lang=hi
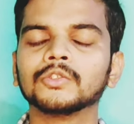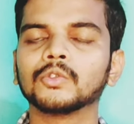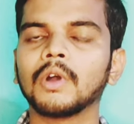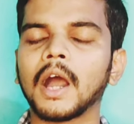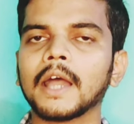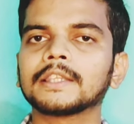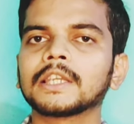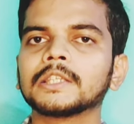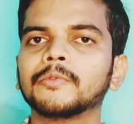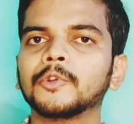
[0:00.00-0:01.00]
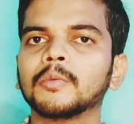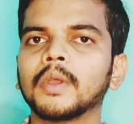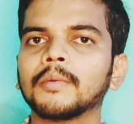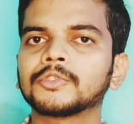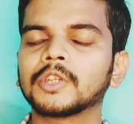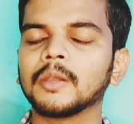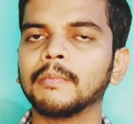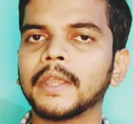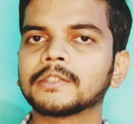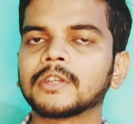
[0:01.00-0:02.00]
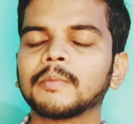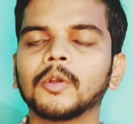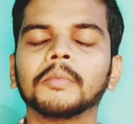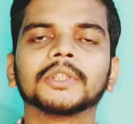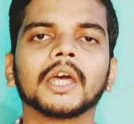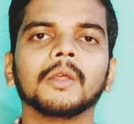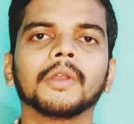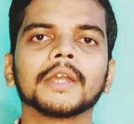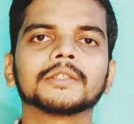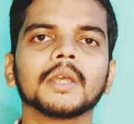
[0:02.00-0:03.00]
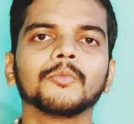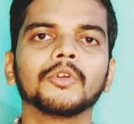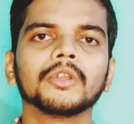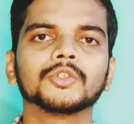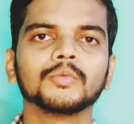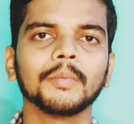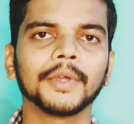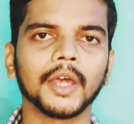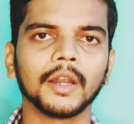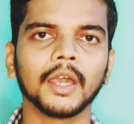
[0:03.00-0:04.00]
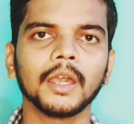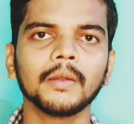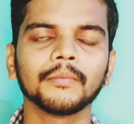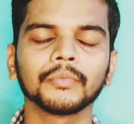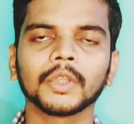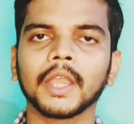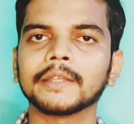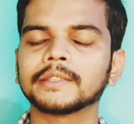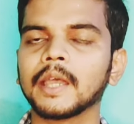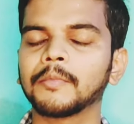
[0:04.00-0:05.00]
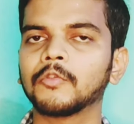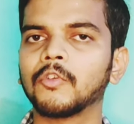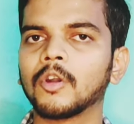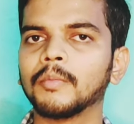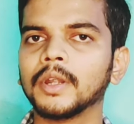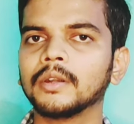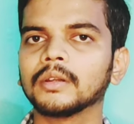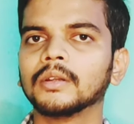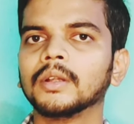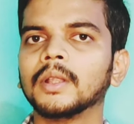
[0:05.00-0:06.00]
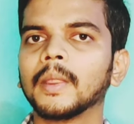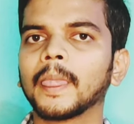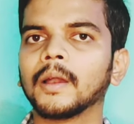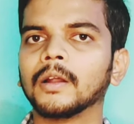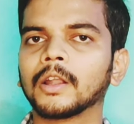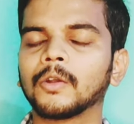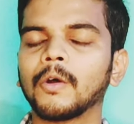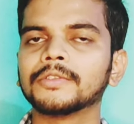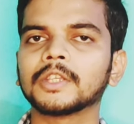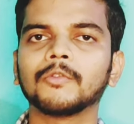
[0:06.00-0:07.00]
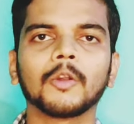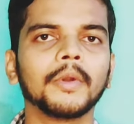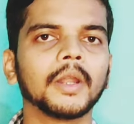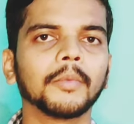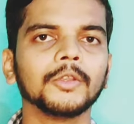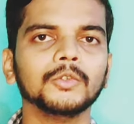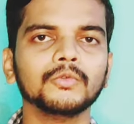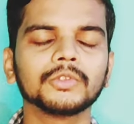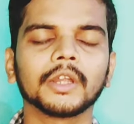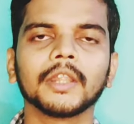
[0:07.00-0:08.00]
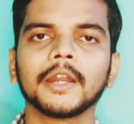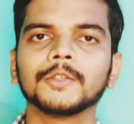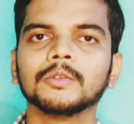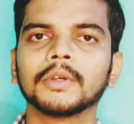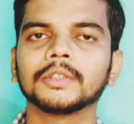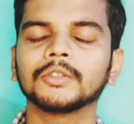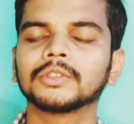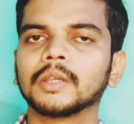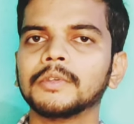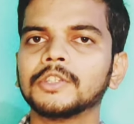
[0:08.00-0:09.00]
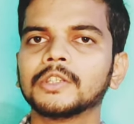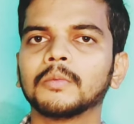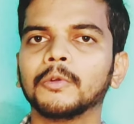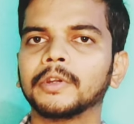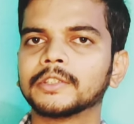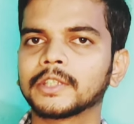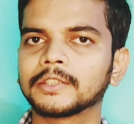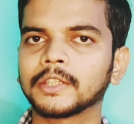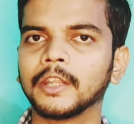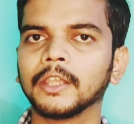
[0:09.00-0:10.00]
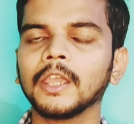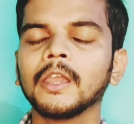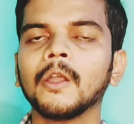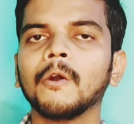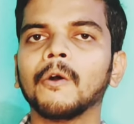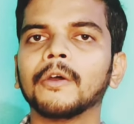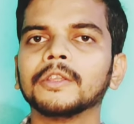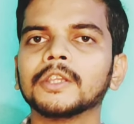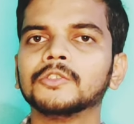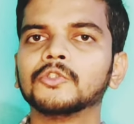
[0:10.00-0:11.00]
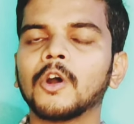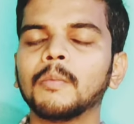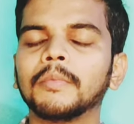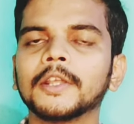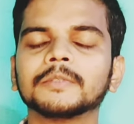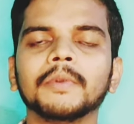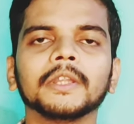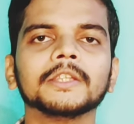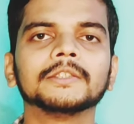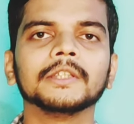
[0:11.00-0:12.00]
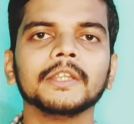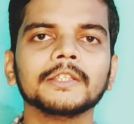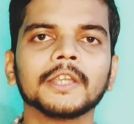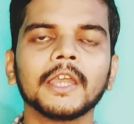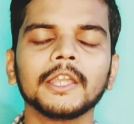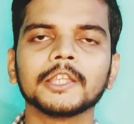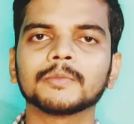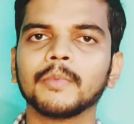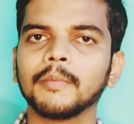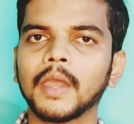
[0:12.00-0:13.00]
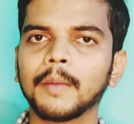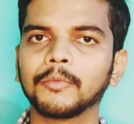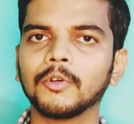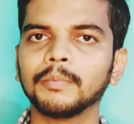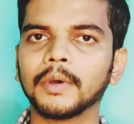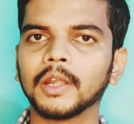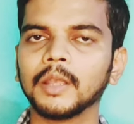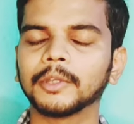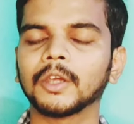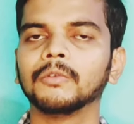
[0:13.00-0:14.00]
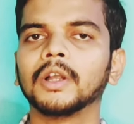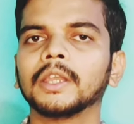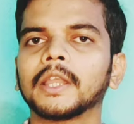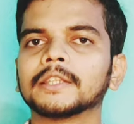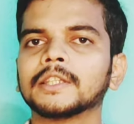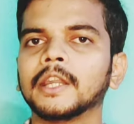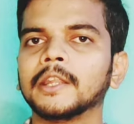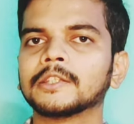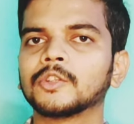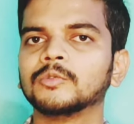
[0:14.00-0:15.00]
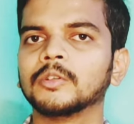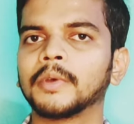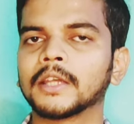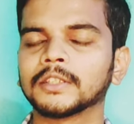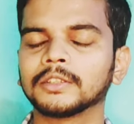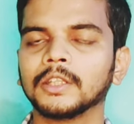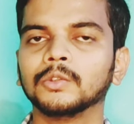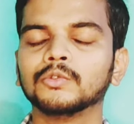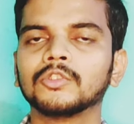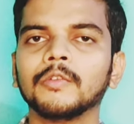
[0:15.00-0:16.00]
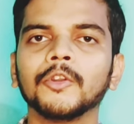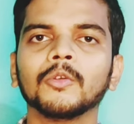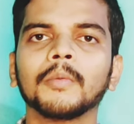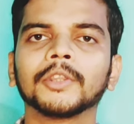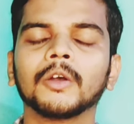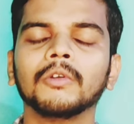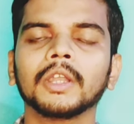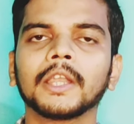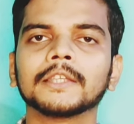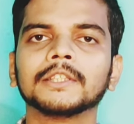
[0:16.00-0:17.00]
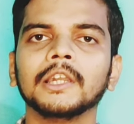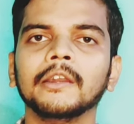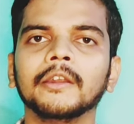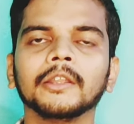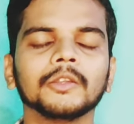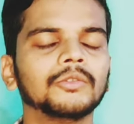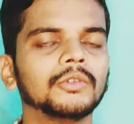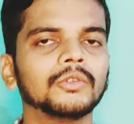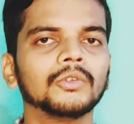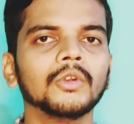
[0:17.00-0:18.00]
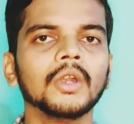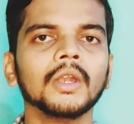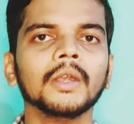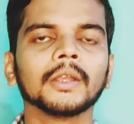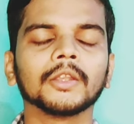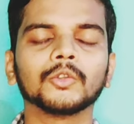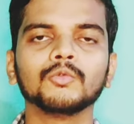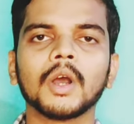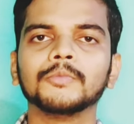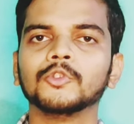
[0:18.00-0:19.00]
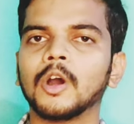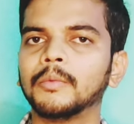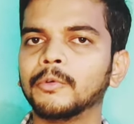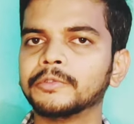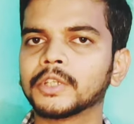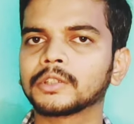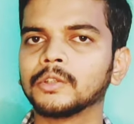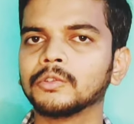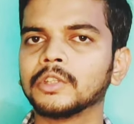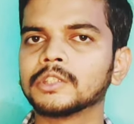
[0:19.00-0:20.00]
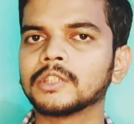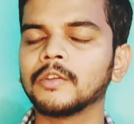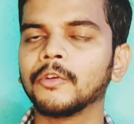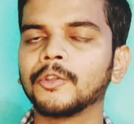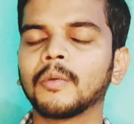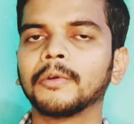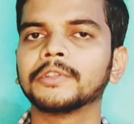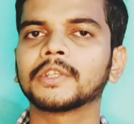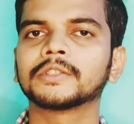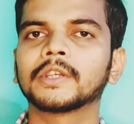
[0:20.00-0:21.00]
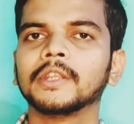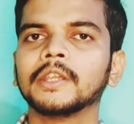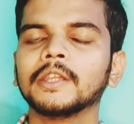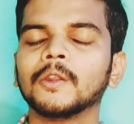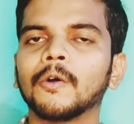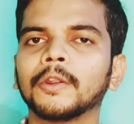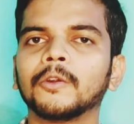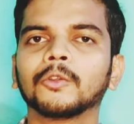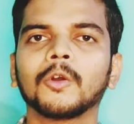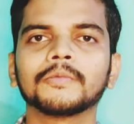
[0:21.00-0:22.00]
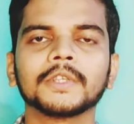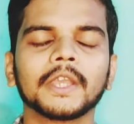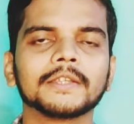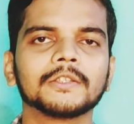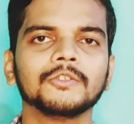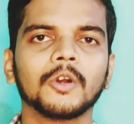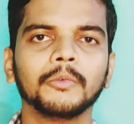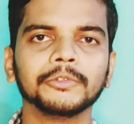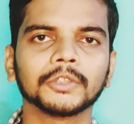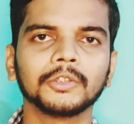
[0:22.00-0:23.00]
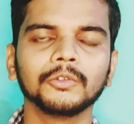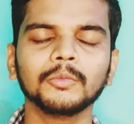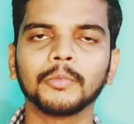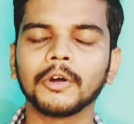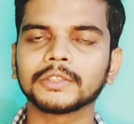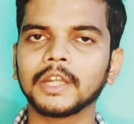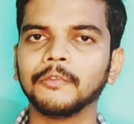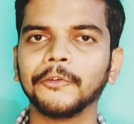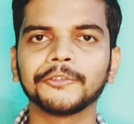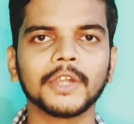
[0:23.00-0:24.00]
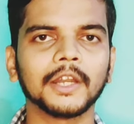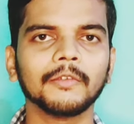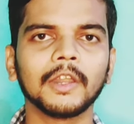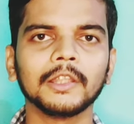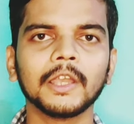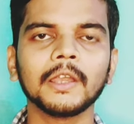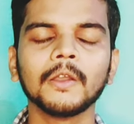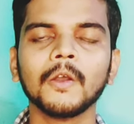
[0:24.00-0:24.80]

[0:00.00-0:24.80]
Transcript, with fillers: सो so, आज के इस वीडियो में स्टेप बाय स्टेप आपको बताना हो कैसे आपको रेज्यूमे बनाना है कैसे आपको फॉर्मेट कौन से फॉर्मेट आपको यूज़ करना है रेज्यूमे तो सभी चीज़ें हम लोग डिस्कस करेंगे और ये जॉब प्लेसमेंट की सीरीज़ है इसमें मैं आपको पहले बताऊंगा कि कैसे ए टी रिव्यू बना सकते हैं दूसरे वीडियो में बताऊंगा कि कैसे लिंकड के के थ्रू आप जॉब ढूंढ सकते हो तीसरे वीडियो हम लोग डिस्कस करेंगे कि नौकरी डॉट कॉम से कैसे जॉब ढूंढ सकते हो तो बहुत सारी वीडियोस आने वाली है